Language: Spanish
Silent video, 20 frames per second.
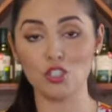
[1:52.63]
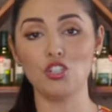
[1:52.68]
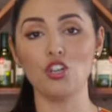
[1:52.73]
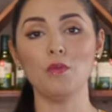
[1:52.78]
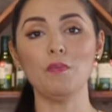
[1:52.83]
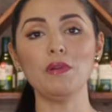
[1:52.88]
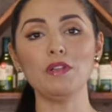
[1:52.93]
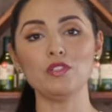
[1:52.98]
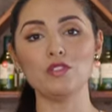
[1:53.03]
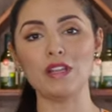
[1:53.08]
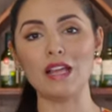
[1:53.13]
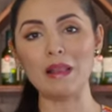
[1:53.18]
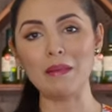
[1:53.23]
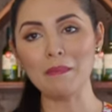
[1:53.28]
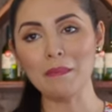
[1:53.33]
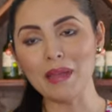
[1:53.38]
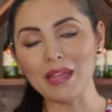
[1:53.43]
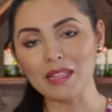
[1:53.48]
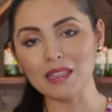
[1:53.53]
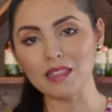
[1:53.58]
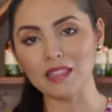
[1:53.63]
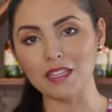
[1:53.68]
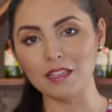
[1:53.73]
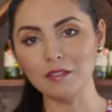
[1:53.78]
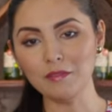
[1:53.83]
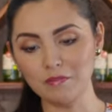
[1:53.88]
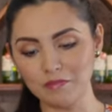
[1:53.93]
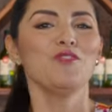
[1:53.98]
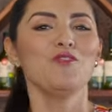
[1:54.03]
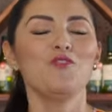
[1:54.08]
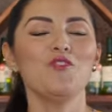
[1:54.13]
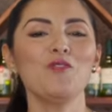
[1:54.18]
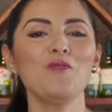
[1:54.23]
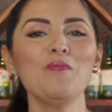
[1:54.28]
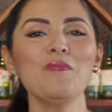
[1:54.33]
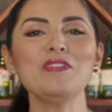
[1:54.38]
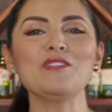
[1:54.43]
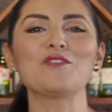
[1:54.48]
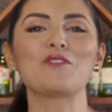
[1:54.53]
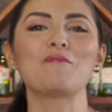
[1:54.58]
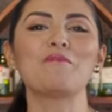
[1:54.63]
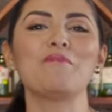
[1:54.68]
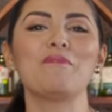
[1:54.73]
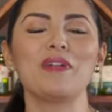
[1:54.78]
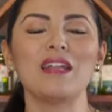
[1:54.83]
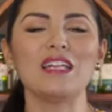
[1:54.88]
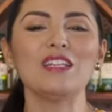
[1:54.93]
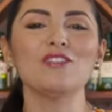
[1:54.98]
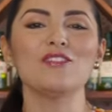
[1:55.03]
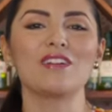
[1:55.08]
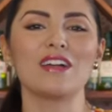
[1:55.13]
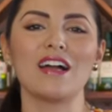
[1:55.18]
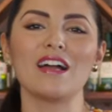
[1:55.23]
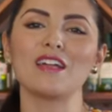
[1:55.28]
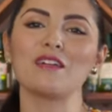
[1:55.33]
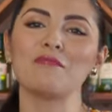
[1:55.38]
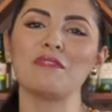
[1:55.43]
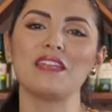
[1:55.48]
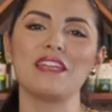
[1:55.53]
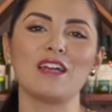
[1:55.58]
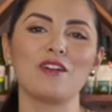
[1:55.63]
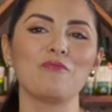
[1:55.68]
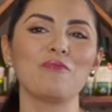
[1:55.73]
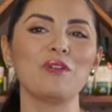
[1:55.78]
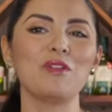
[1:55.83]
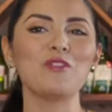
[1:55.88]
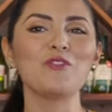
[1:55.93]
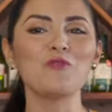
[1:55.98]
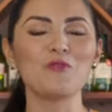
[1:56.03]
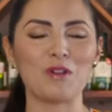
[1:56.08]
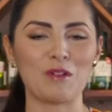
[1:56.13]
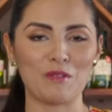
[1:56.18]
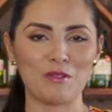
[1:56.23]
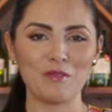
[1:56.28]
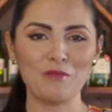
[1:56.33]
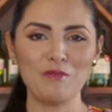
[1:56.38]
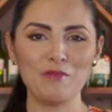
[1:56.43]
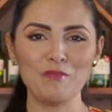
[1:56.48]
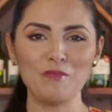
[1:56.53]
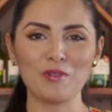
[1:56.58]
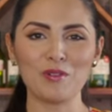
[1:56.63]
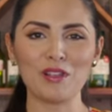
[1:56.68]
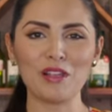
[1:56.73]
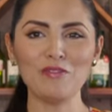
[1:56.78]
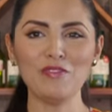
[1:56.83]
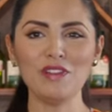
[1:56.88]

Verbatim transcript: Yo personalmente, yo me sorprendo cada que me llega un vino nuevo, porque al